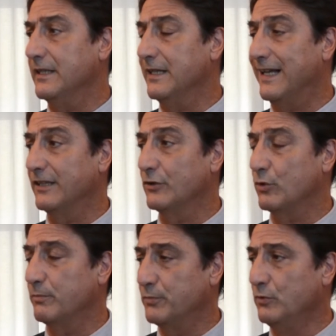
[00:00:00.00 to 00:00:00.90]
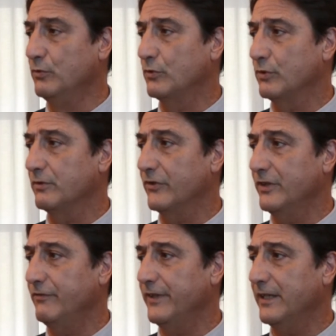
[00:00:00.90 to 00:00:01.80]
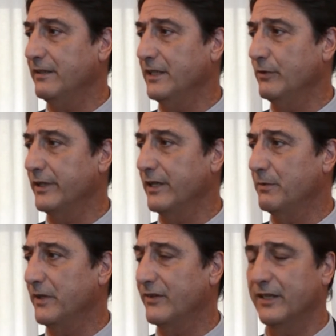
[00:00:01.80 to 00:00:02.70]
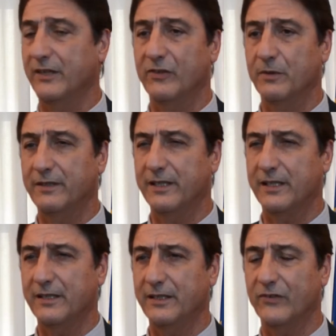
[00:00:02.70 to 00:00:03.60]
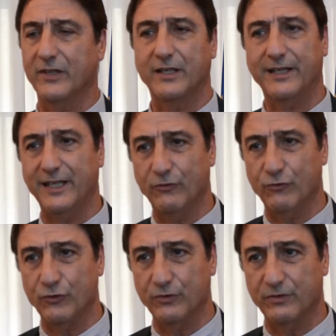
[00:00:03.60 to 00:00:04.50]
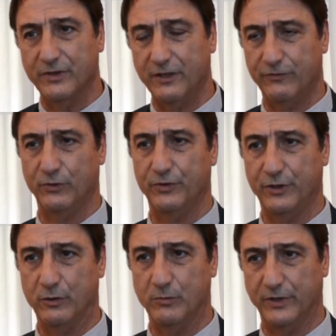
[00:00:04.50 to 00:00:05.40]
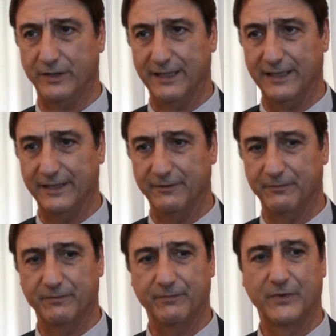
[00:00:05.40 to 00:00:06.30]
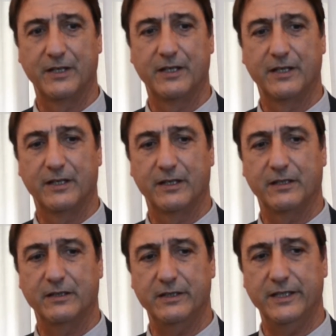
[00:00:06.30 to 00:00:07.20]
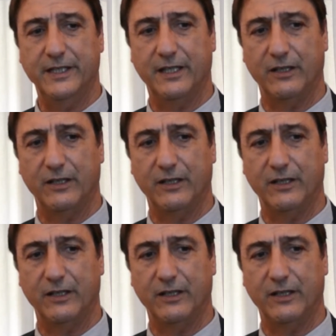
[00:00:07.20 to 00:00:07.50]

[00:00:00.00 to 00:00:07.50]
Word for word: L'altro punto significativo è che questa resta una terra di saccheggio dei fondi comunitari, di